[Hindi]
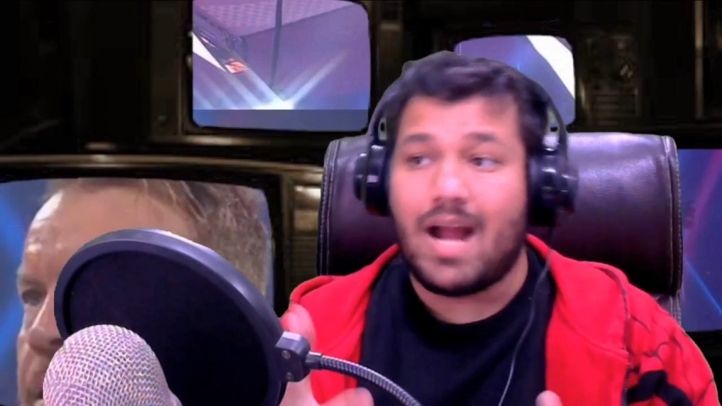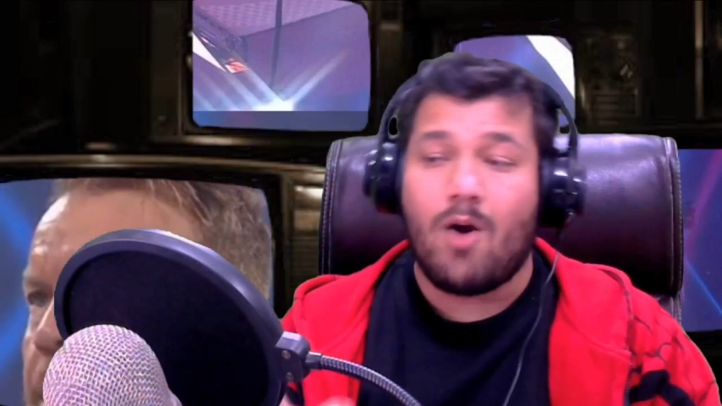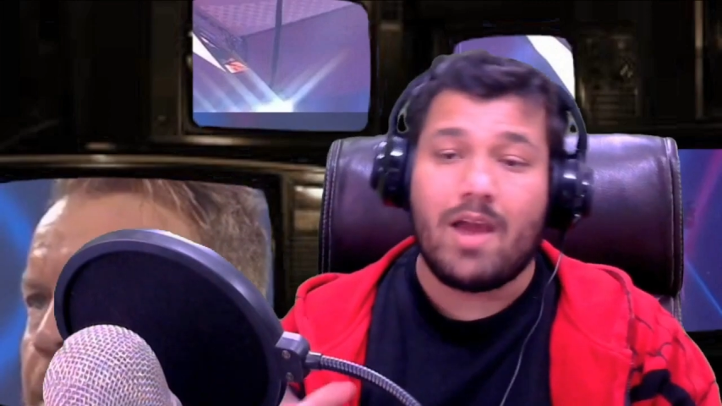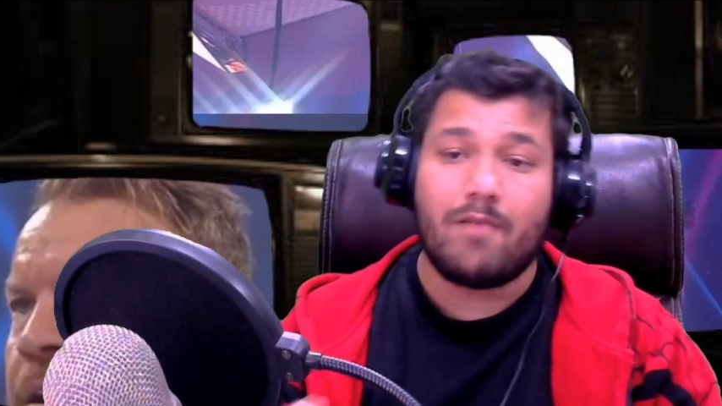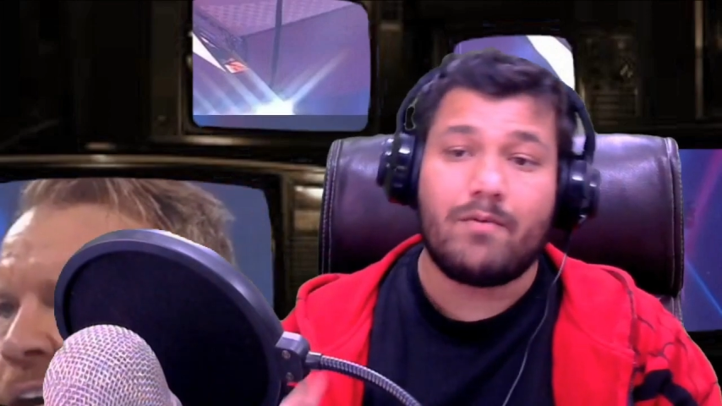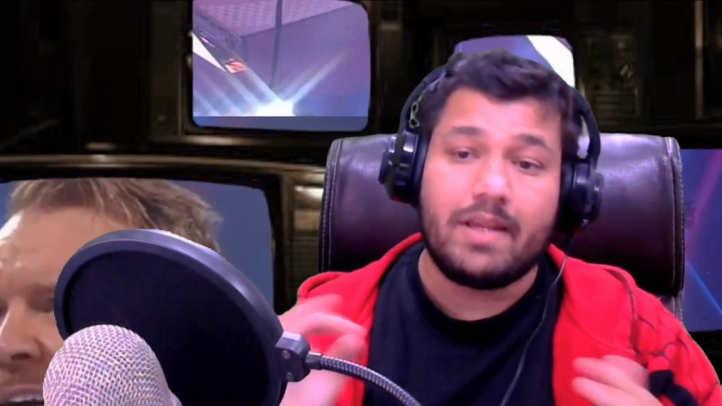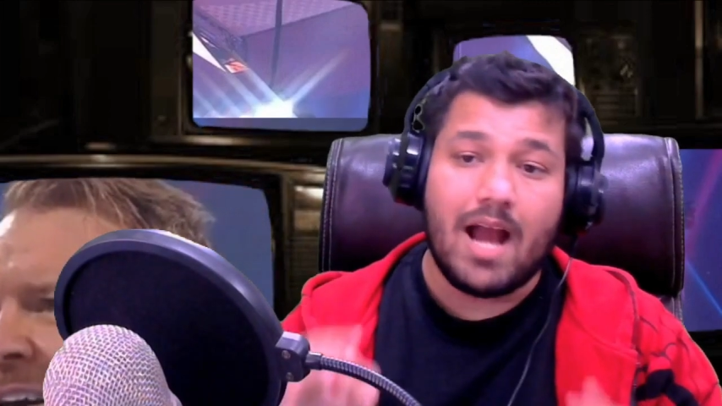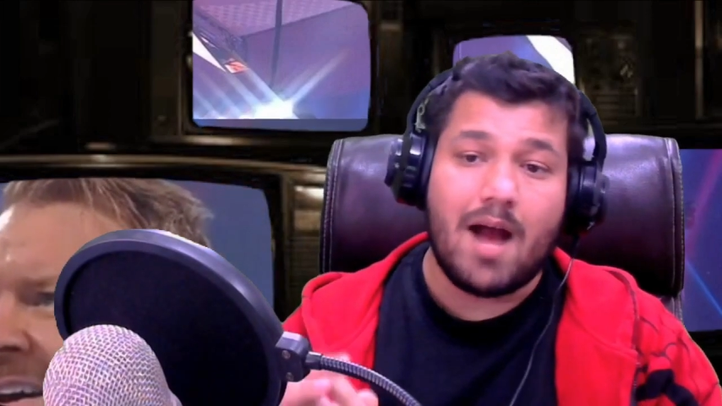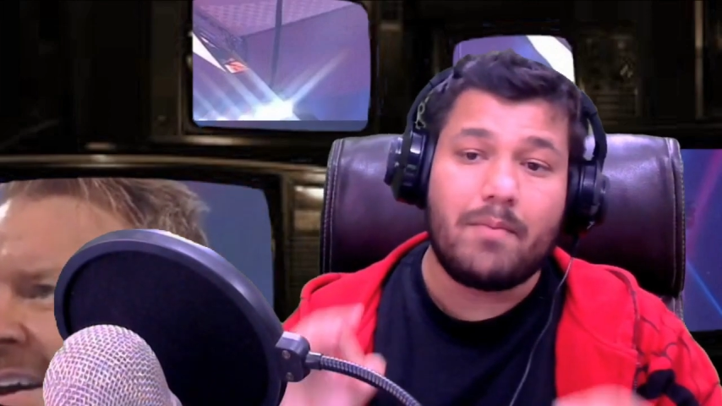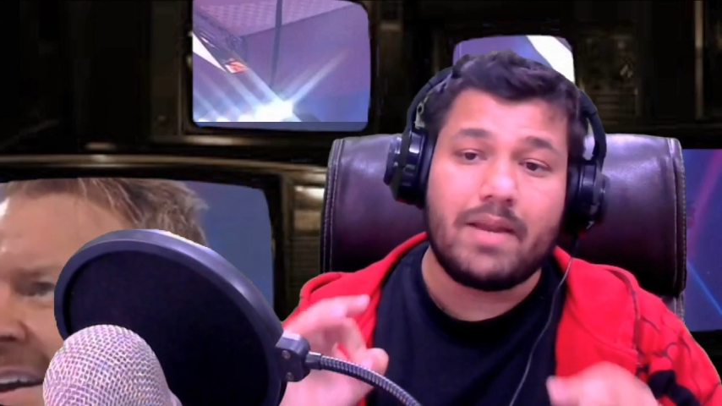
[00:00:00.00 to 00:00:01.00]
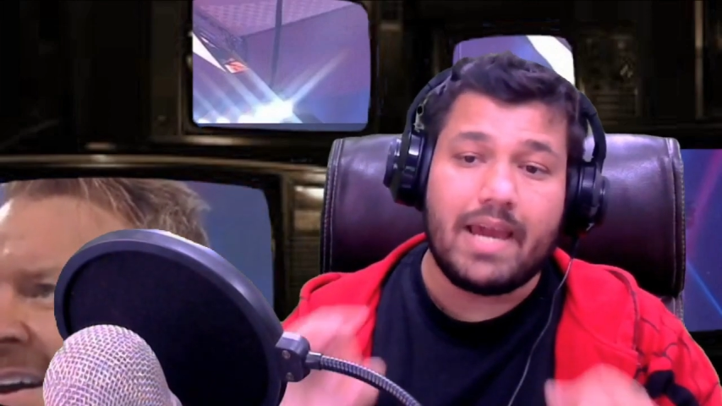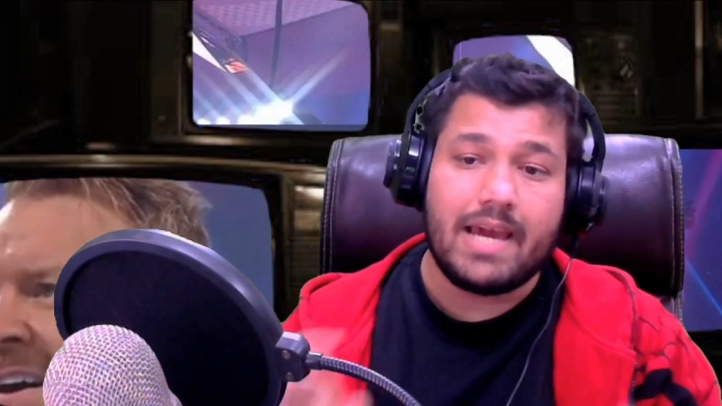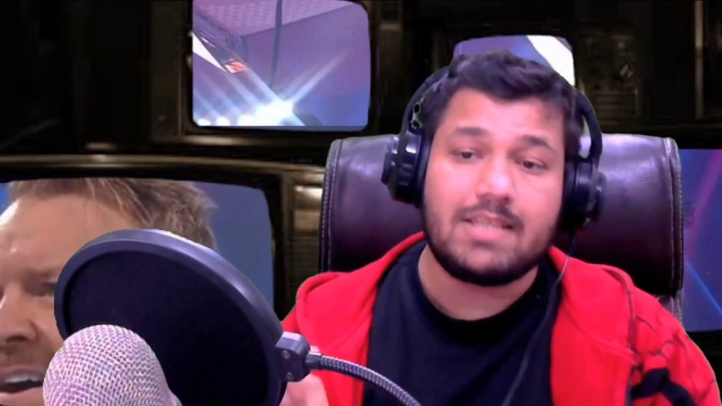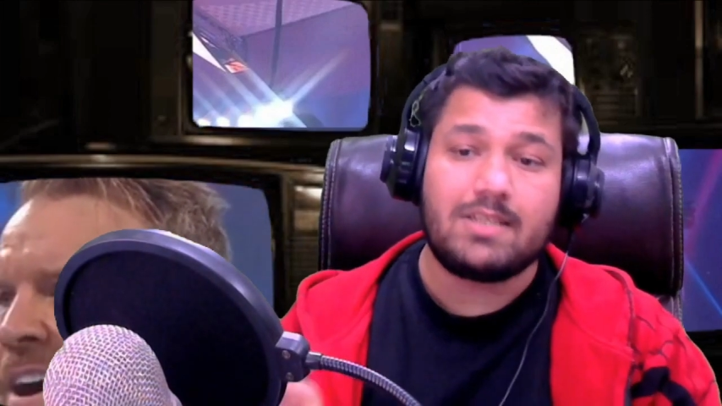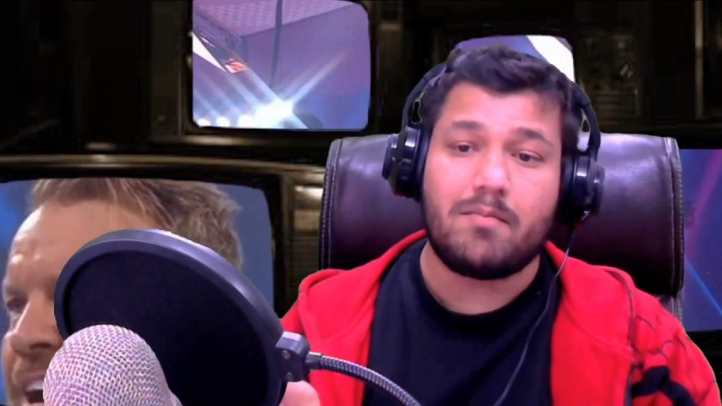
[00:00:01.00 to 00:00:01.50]
हाउ एवर यहाँ पर
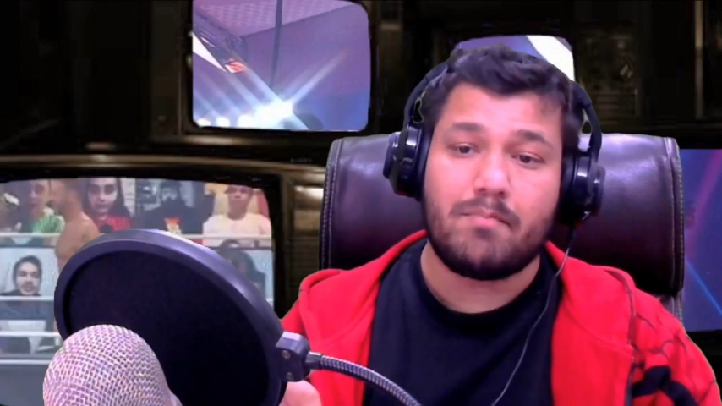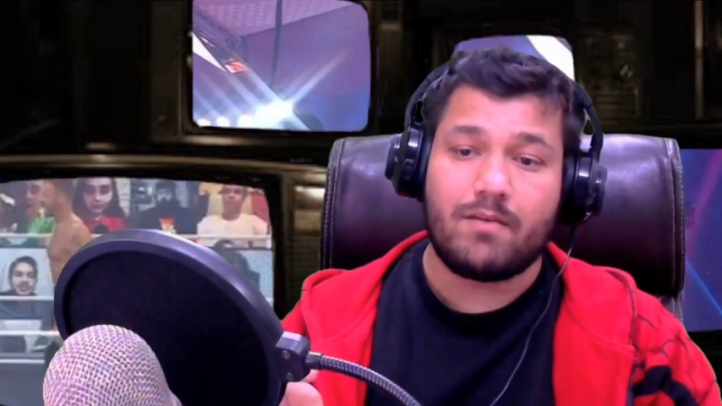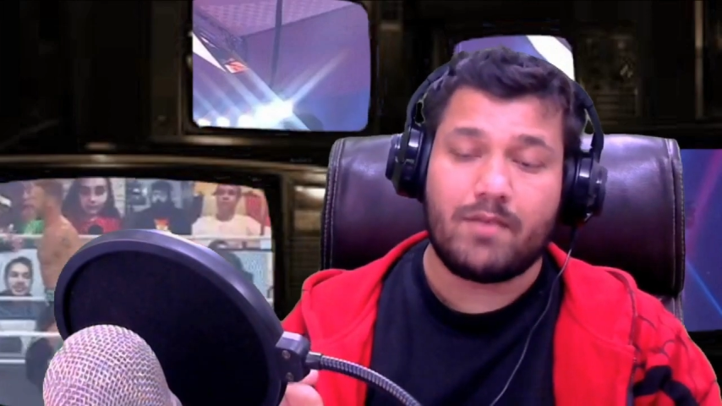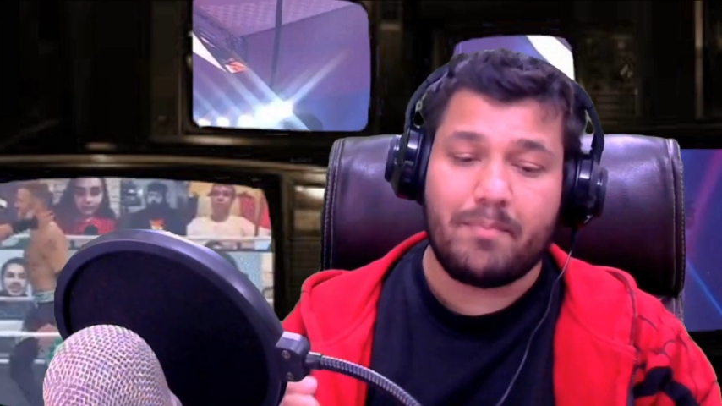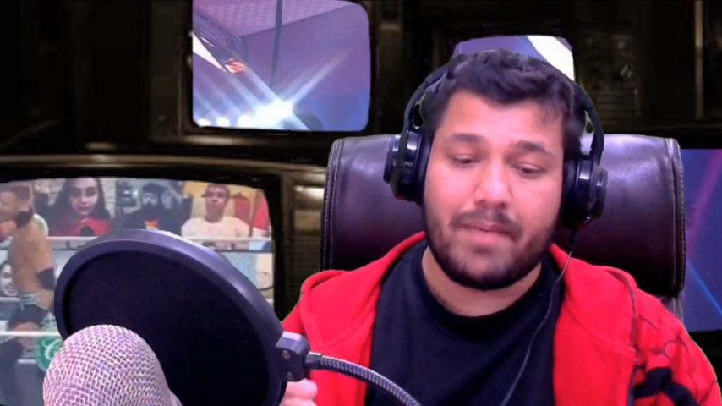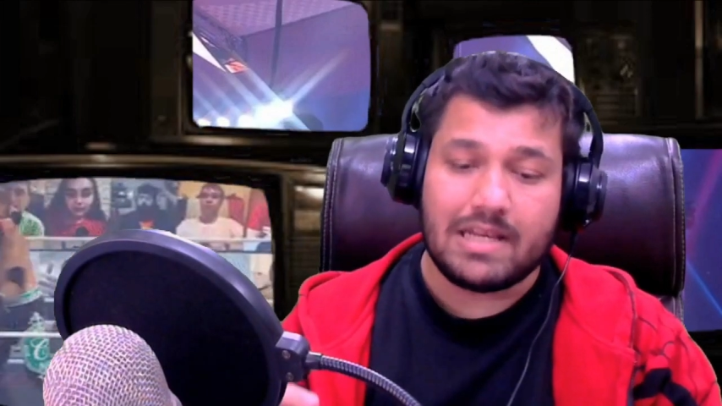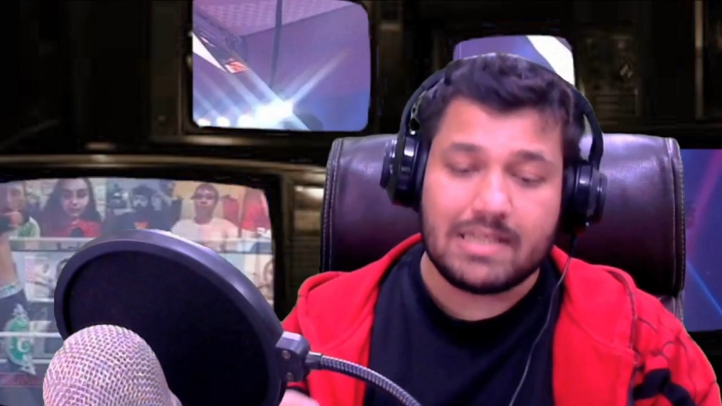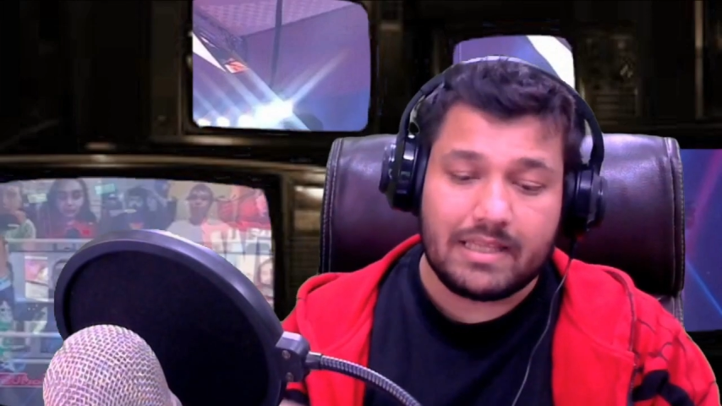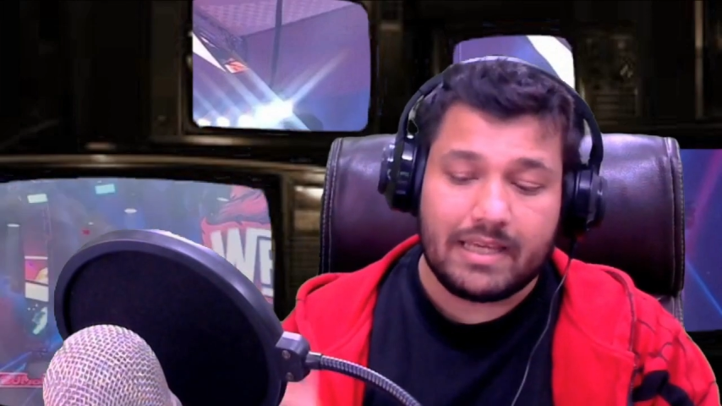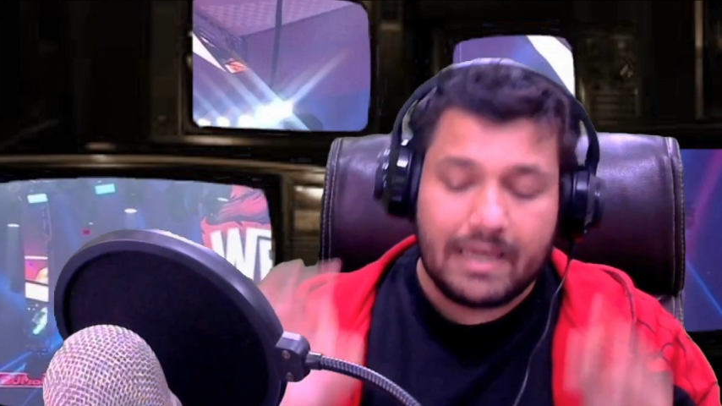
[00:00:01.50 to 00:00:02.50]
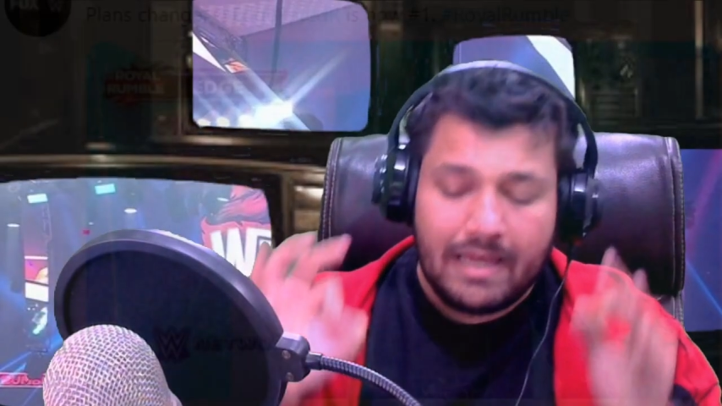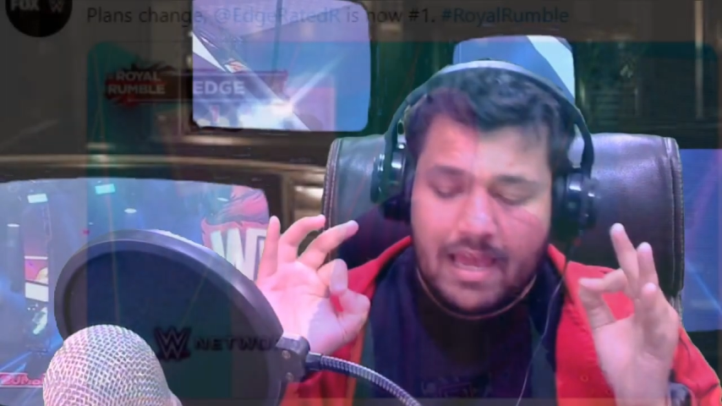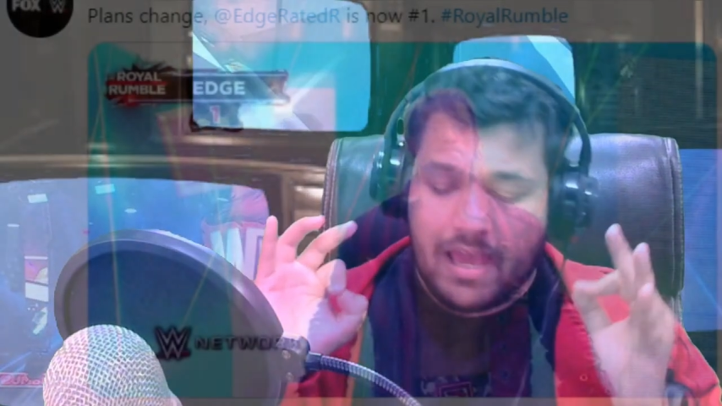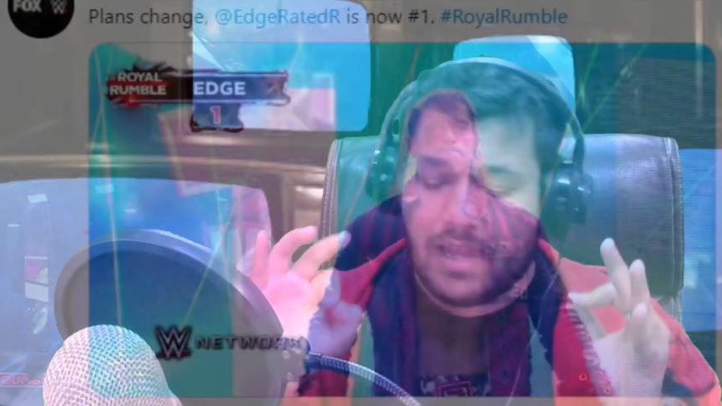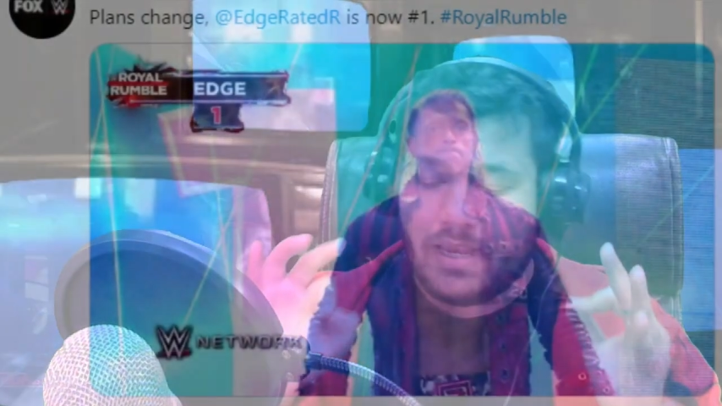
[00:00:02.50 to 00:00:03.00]
एज नंबर वन पे आ जाते हैं एंड